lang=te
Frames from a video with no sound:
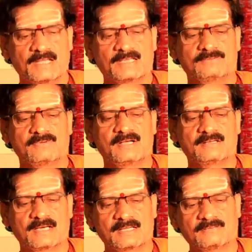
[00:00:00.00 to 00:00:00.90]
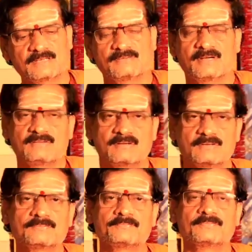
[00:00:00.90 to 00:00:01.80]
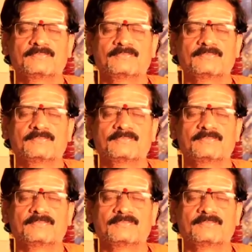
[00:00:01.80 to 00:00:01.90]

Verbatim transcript: అలాగే వివాహం కాని వారికి వివాహం అవడం